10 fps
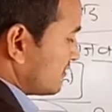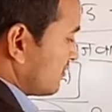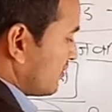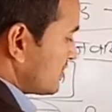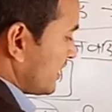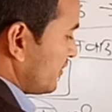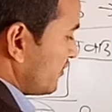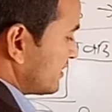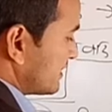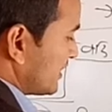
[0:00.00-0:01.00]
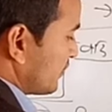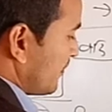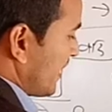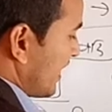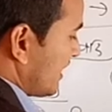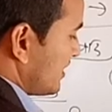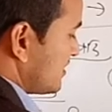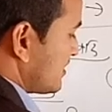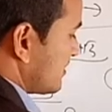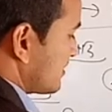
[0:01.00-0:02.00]
कौन सा युग अस्तित्व में आएगा
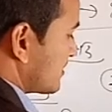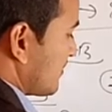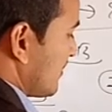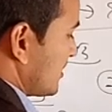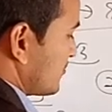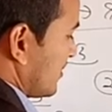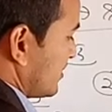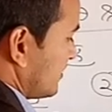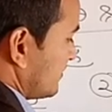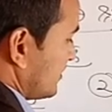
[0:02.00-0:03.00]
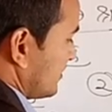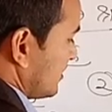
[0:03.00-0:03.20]
समाजवाद